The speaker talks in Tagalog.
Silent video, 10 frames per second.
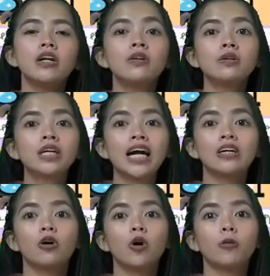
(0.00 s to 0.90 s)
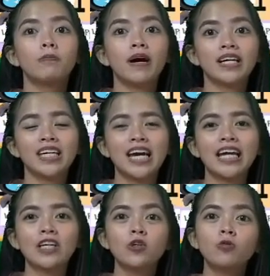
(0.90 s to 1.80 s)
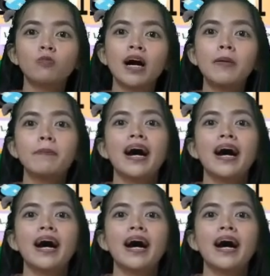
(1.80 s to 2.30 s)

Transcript: lugar o pangyayari yung mga